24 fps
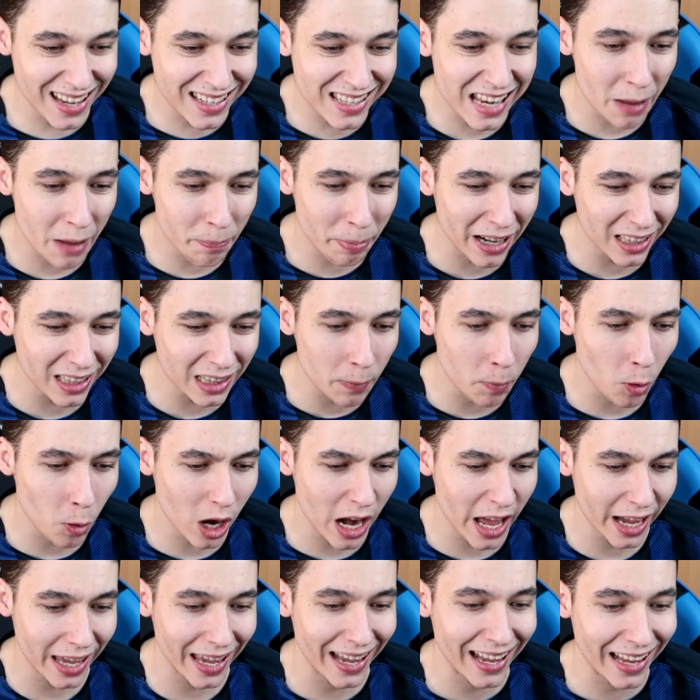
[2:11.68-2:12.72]
Es la parte
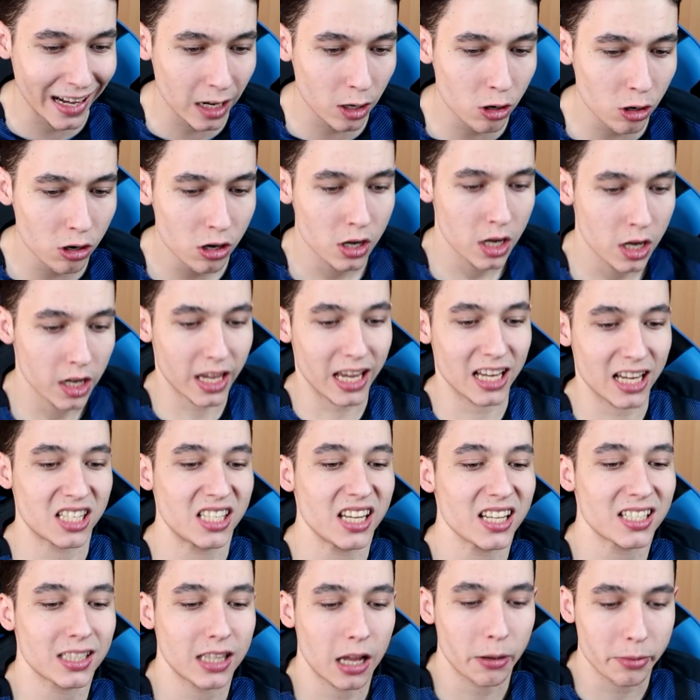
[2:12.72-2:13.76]
por la que creo que
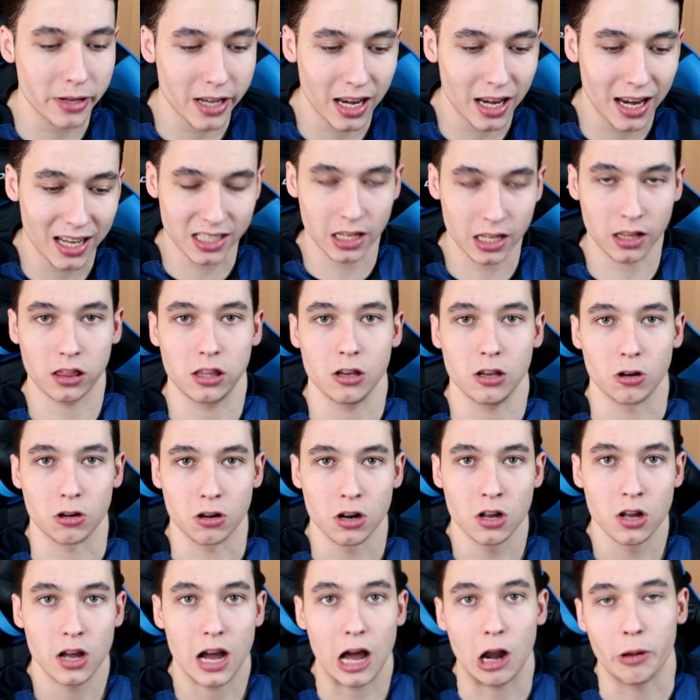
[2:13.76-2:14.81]
sí está bien la sanción.
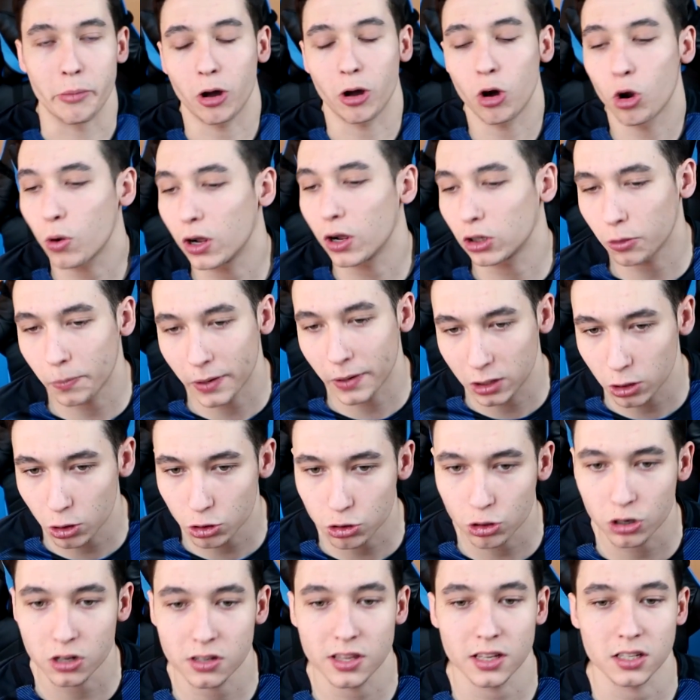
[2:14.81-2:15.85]
A lo mejor cuatro
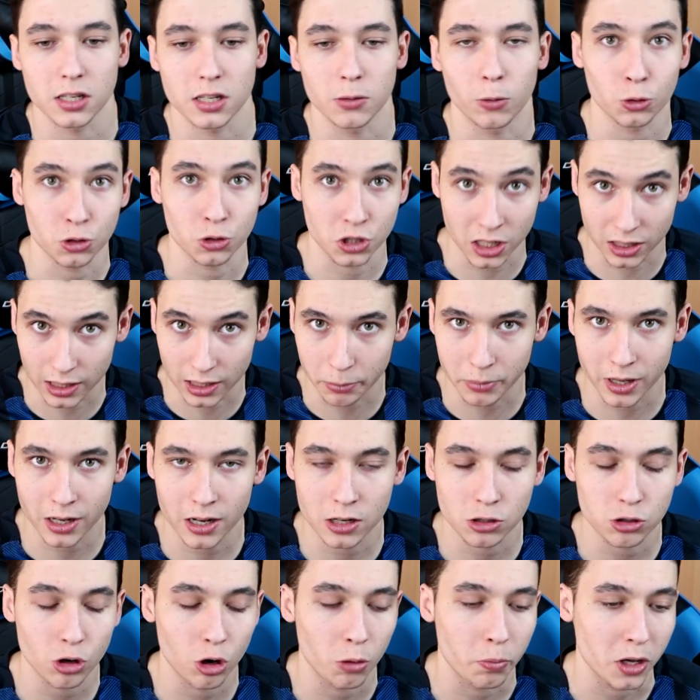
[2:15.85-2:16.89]
partidos son excesivos, sí, también
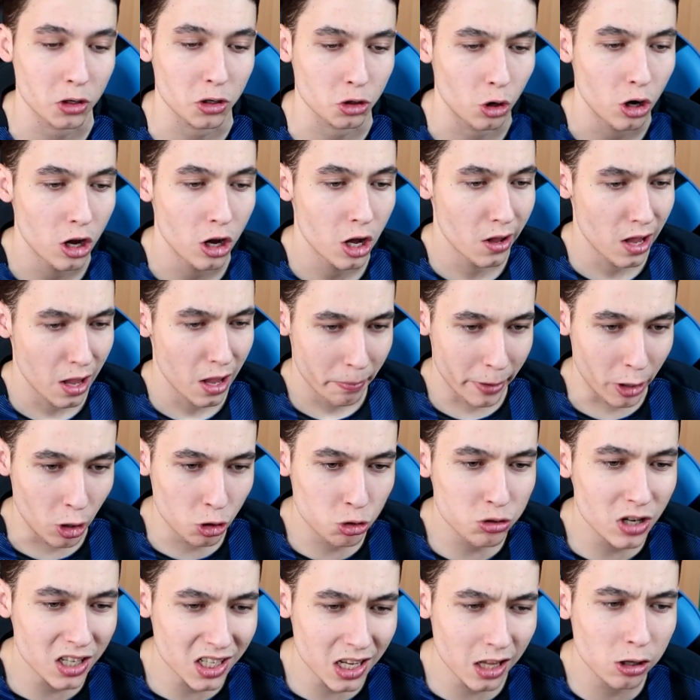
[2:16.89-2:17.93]
eso lo pienso. Pero
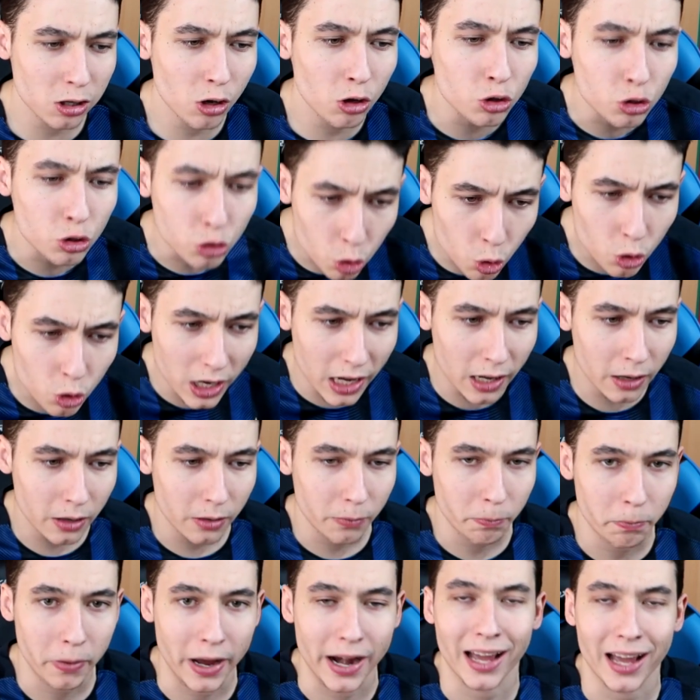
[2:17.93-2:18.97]
es una sanción dura
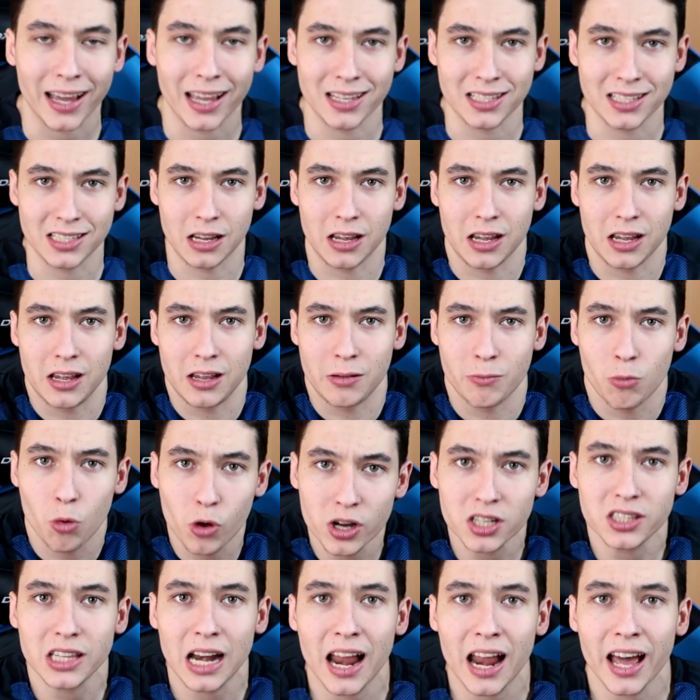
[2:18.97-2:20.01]
para para que se
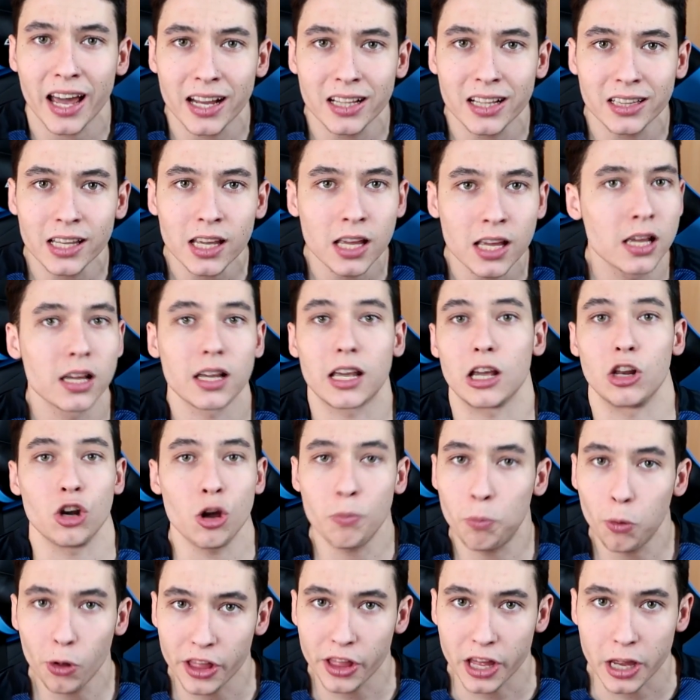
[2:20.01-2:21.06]
muestre a la gente que
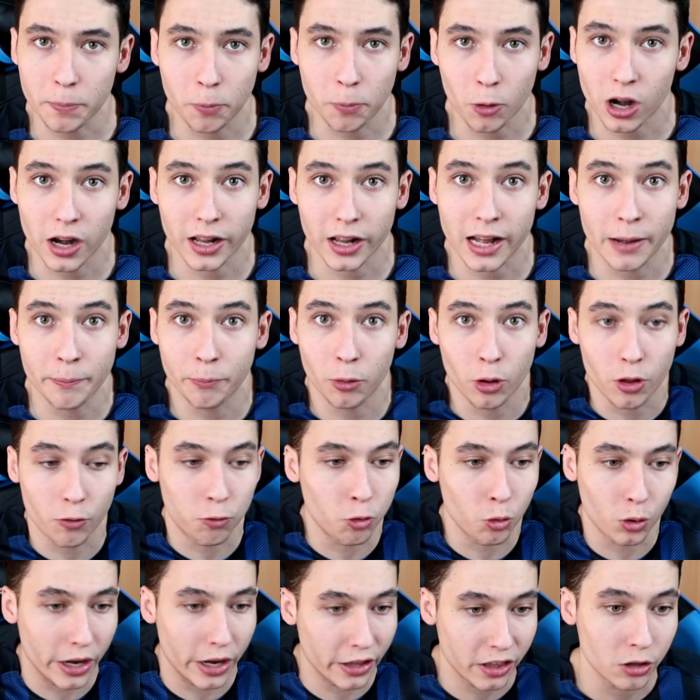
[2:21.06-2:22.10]
no puede ir por el campo de
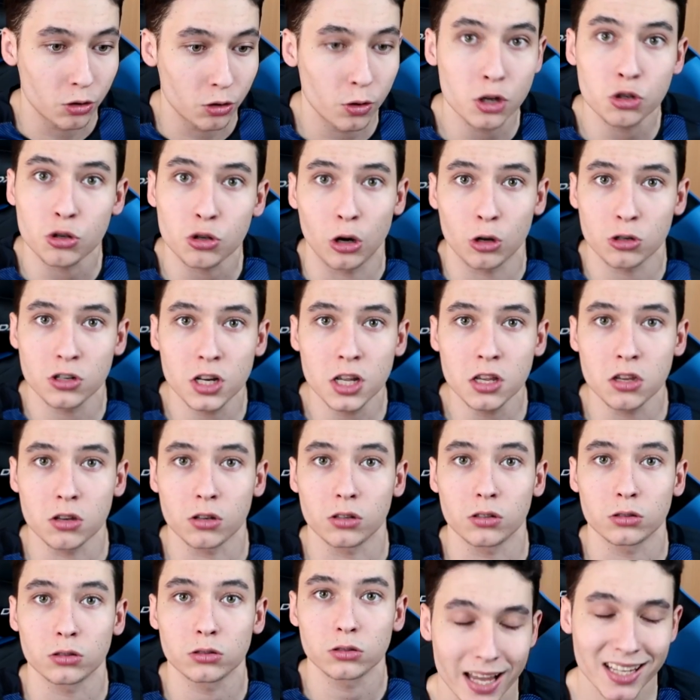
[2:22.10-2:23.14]
fútbol haciendo eso a los
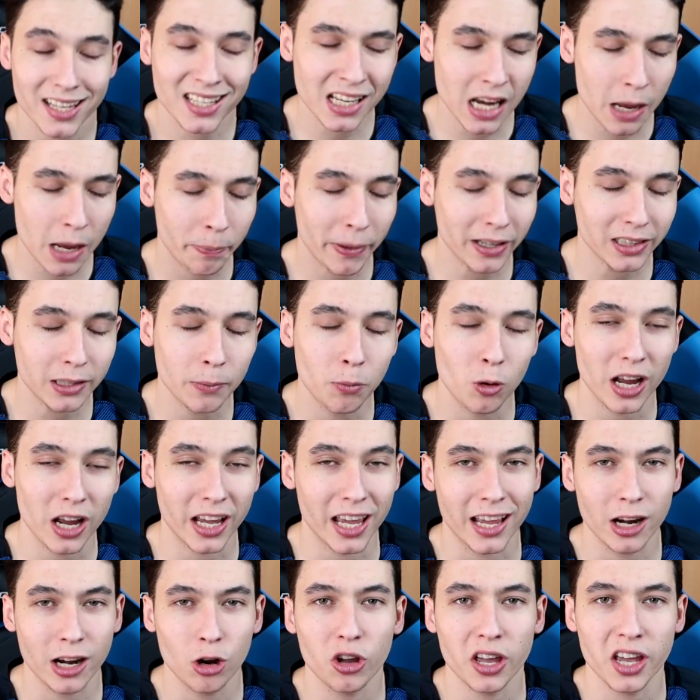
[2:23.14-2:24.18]
niños. Esa es la parte por la
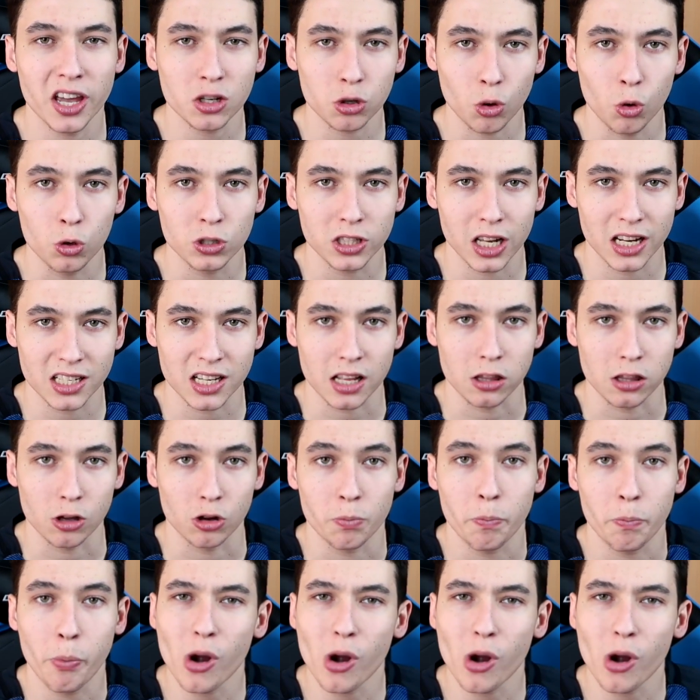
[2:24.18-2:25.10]
que creo que es justa la sanción.